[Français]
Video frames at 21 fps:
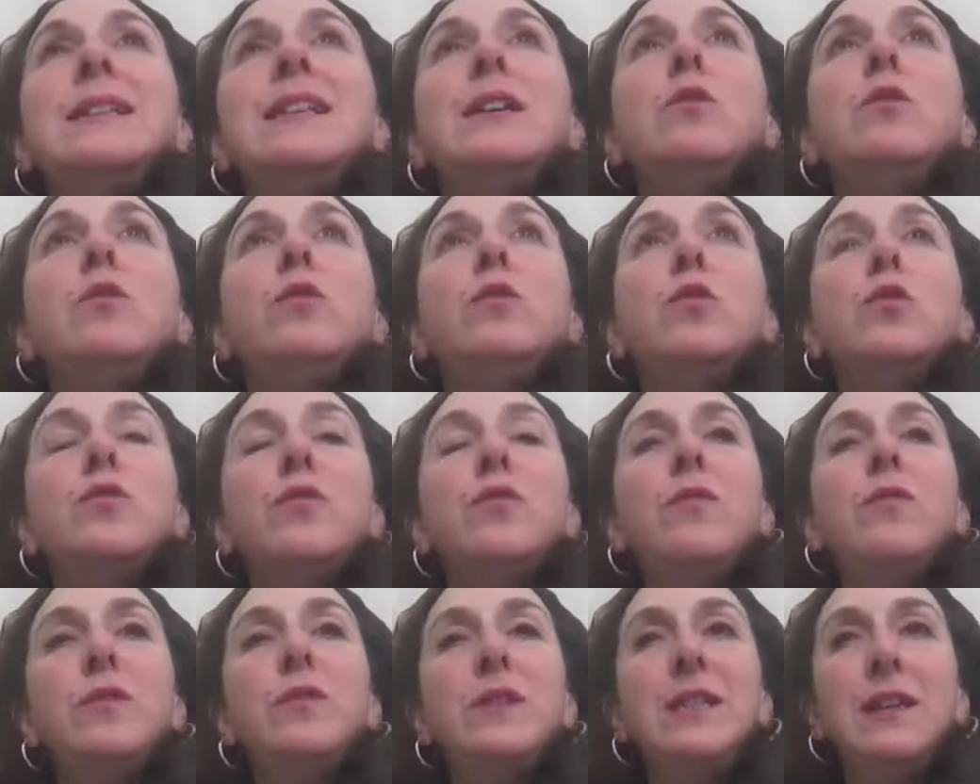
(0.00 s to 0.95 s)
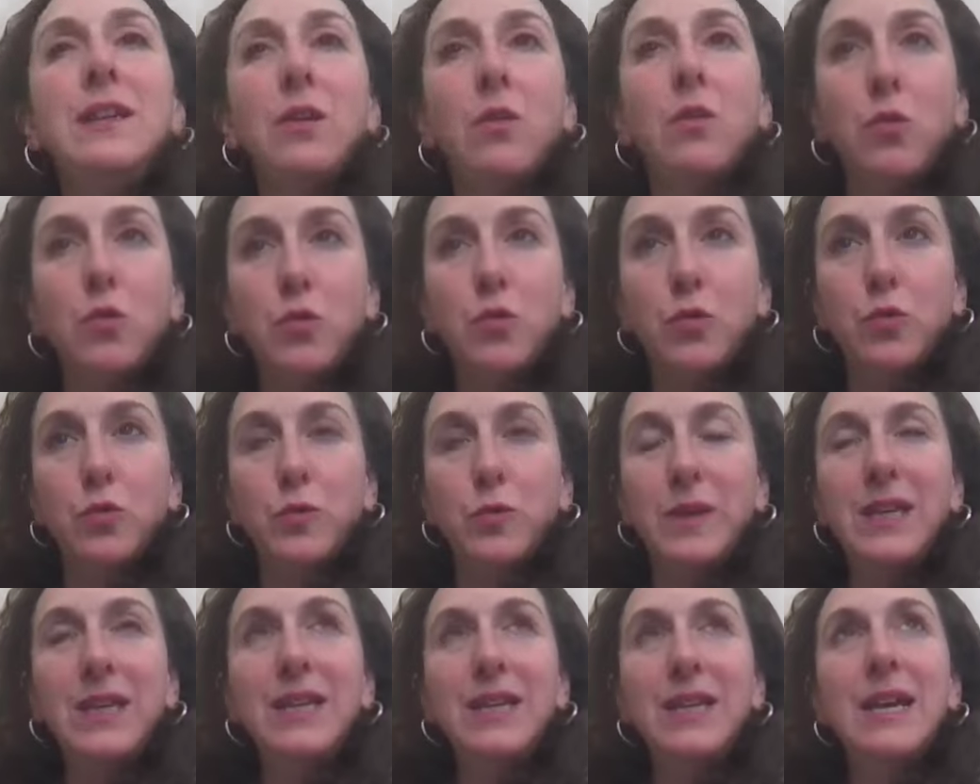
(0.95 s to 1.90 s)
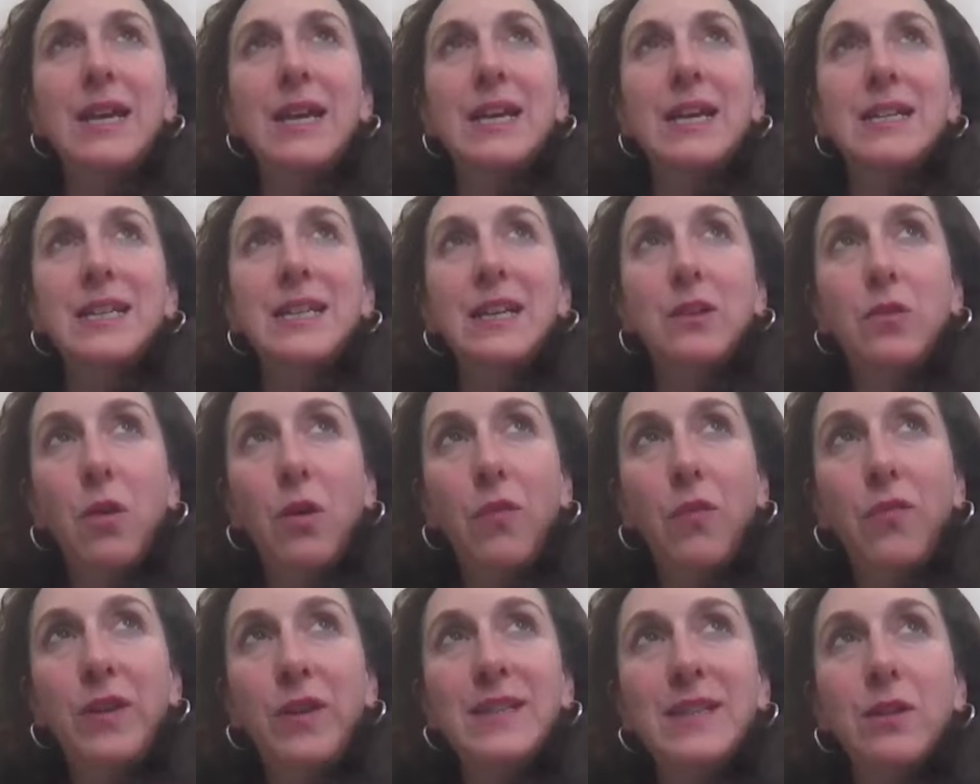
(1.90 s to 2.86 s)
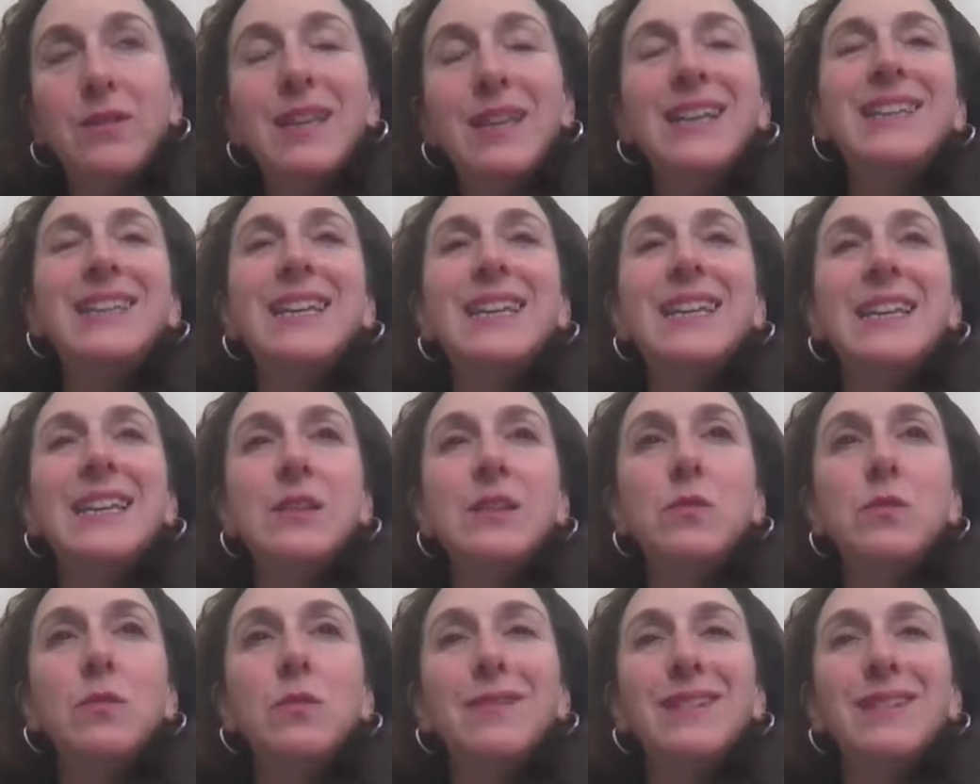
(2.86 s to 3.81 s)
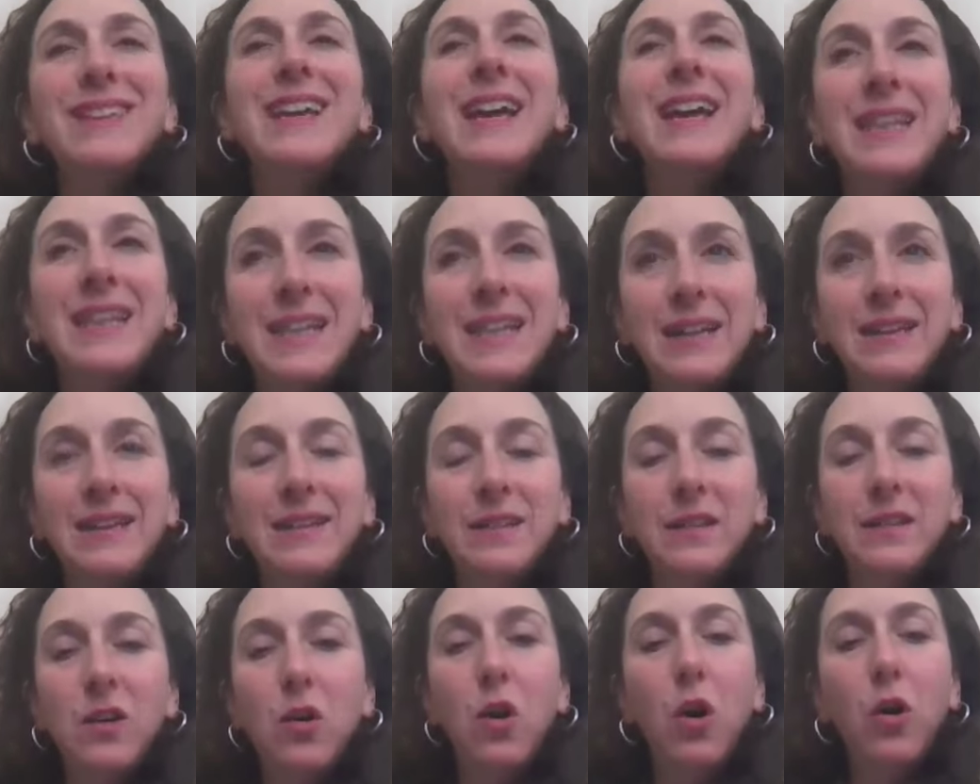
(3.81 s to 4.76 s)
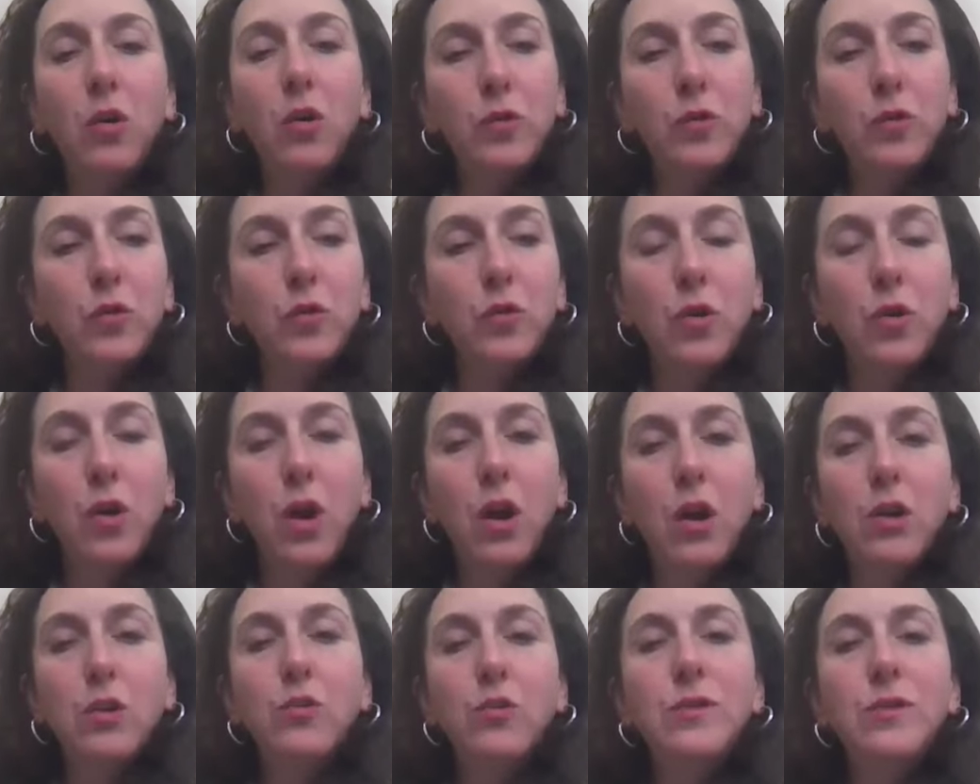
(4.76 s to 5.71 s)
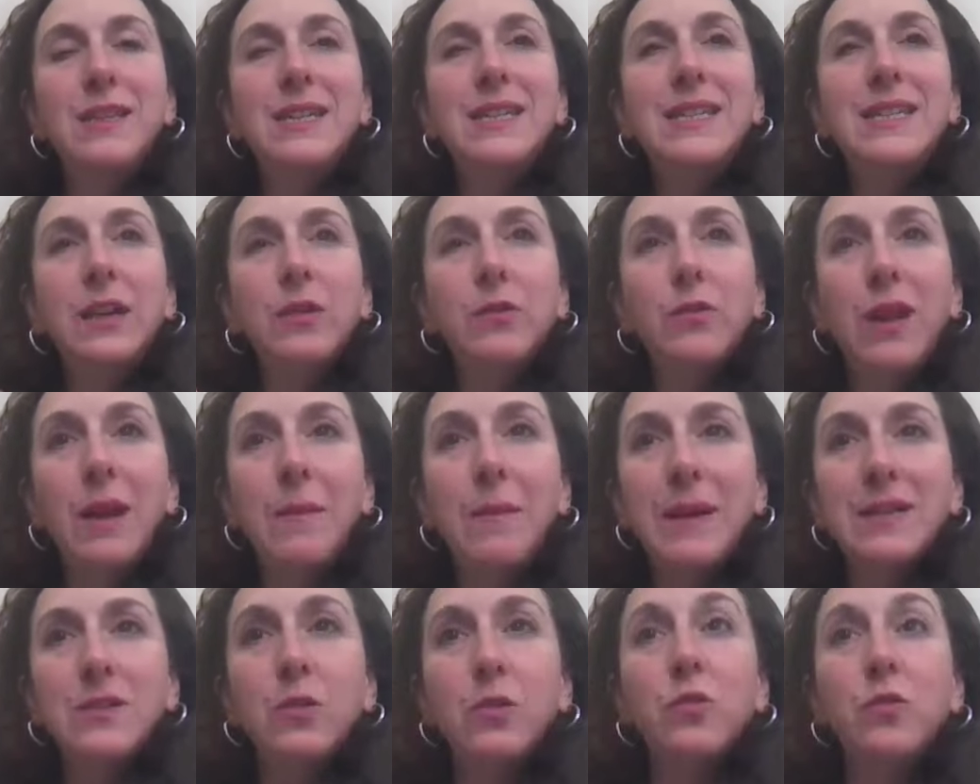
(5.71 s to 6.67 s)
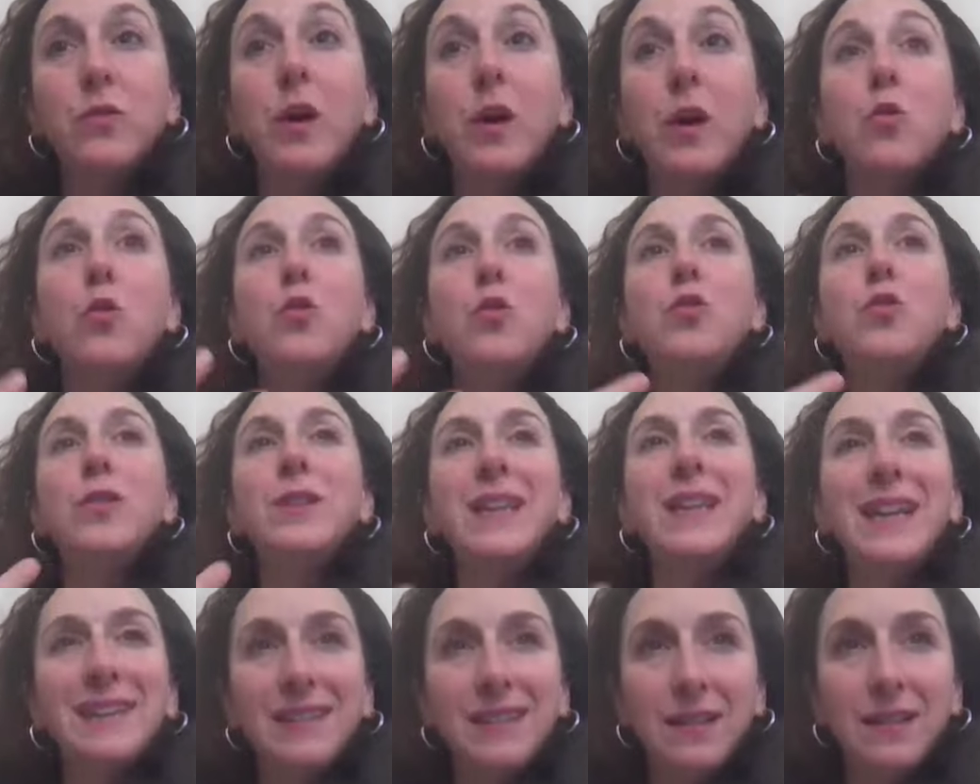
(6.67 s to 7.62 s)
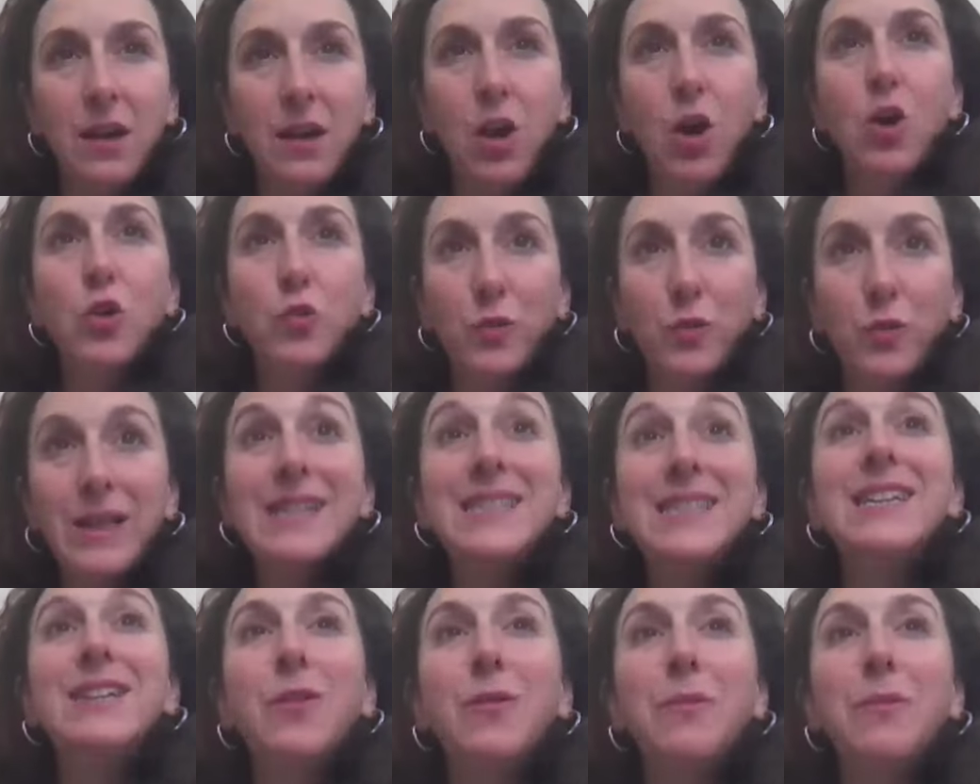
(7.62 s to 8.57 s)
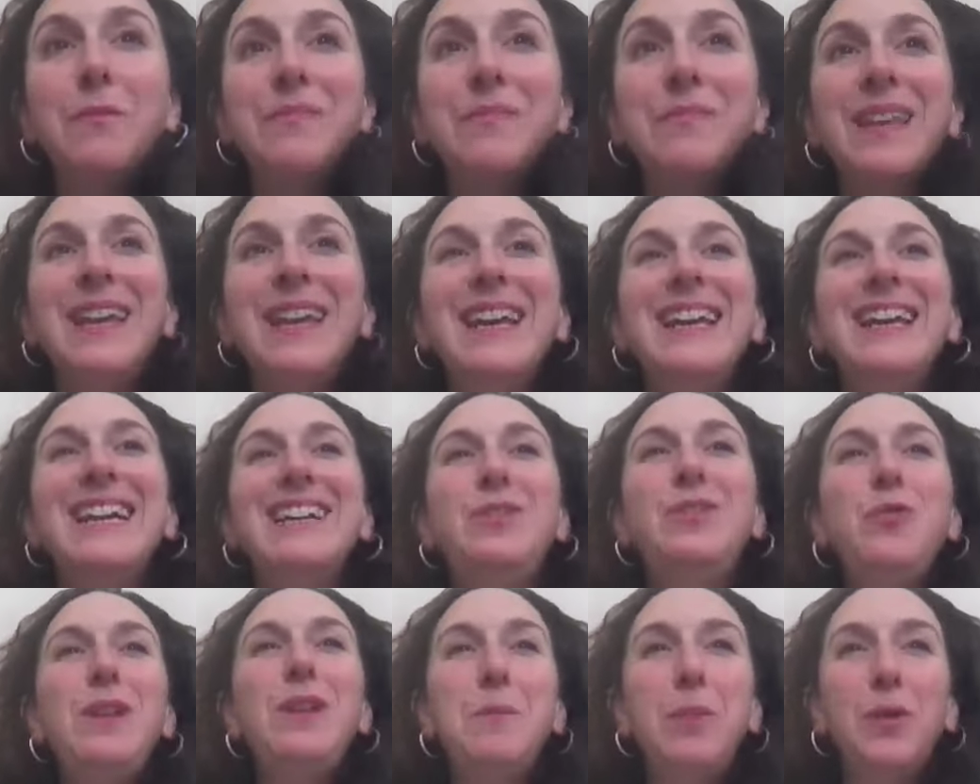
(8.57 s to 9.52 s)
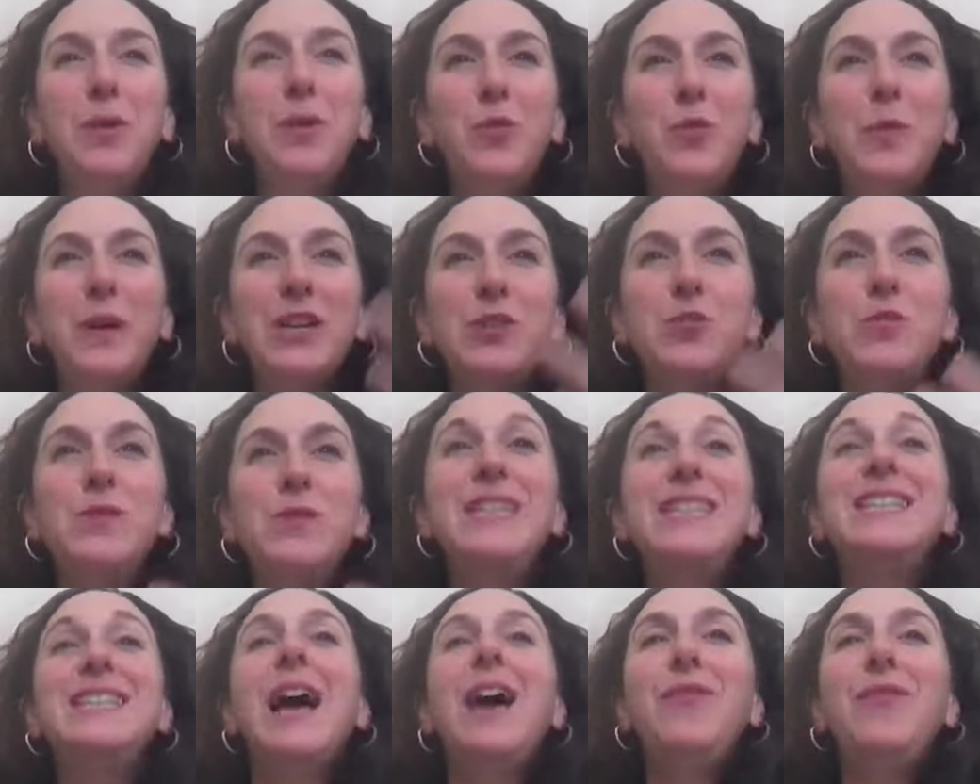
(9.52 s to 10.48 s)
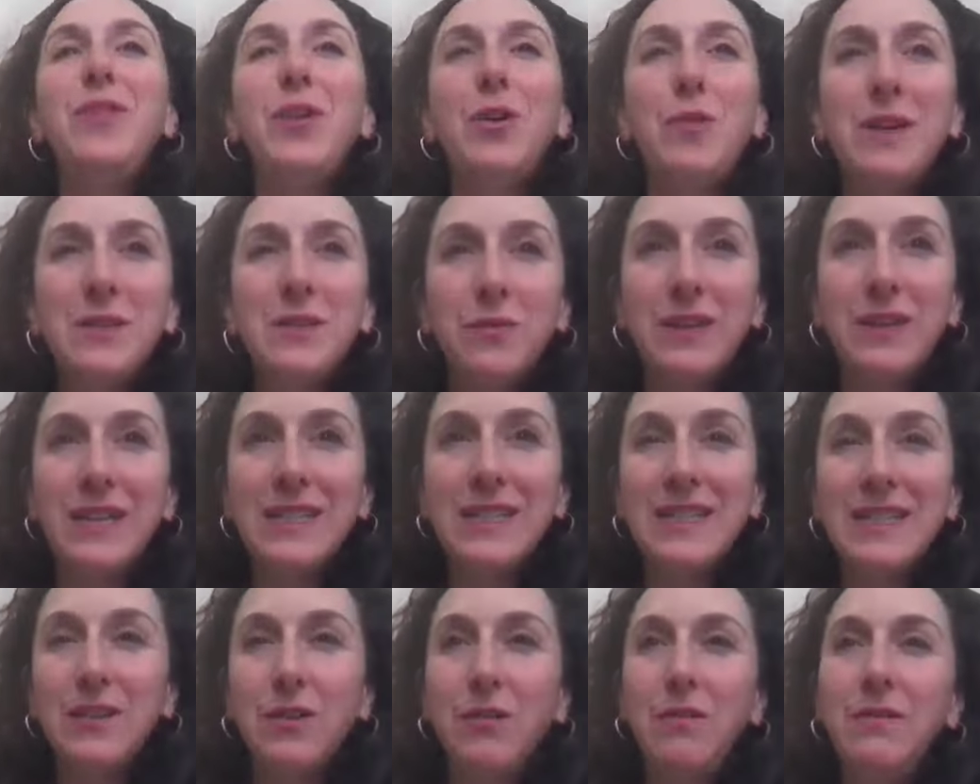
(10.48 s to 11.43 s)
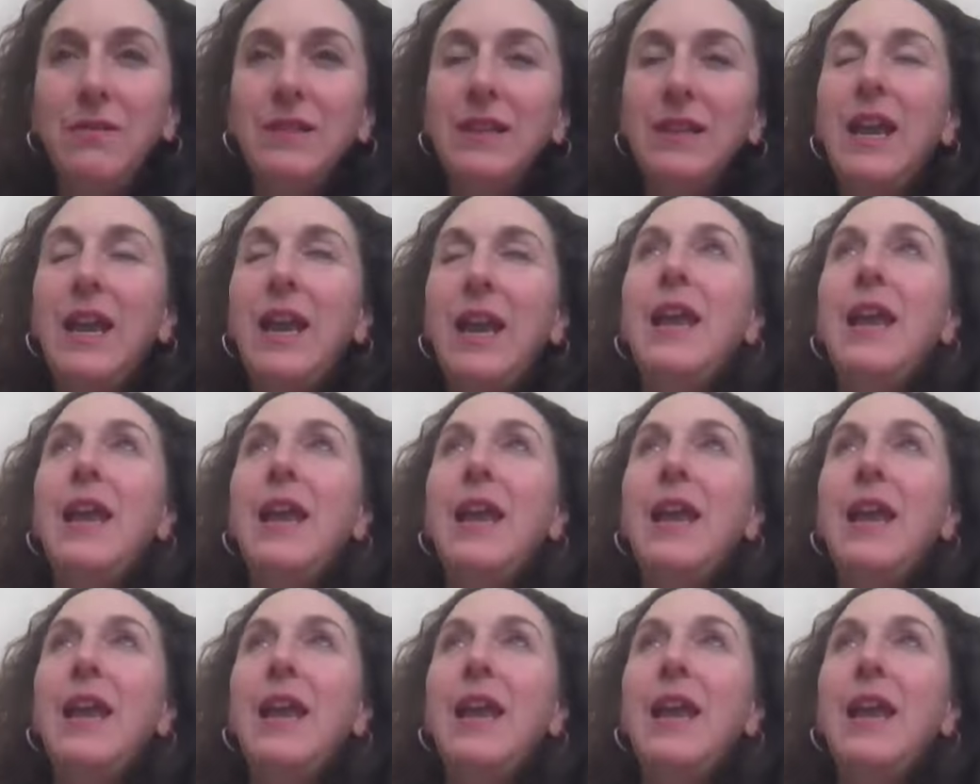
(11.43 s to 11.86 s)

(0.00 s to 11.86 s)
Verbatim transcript: c'est que ce que je veux vous dire aujourd'hui, c'est qu'en fait, il y a une intrication très nette entre le désir de la personne de voir reconnaître son accident et tous les postes de préjudice afférents à son accident